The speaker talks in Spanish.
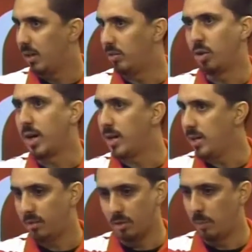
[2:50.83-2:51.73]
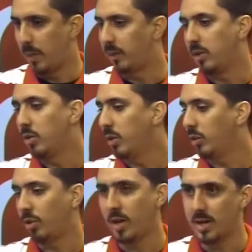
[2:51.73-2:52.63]
que se organizan, los partidos que
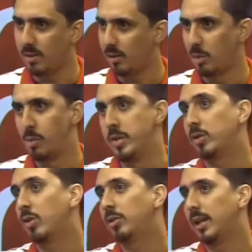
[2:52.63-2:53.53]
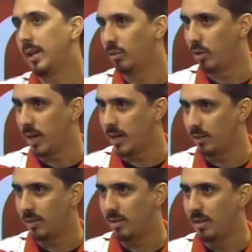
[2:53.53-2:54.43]
se organizan, los movimientos sociales que se
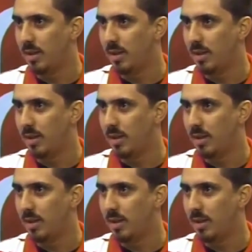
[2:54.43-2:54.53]
organizan,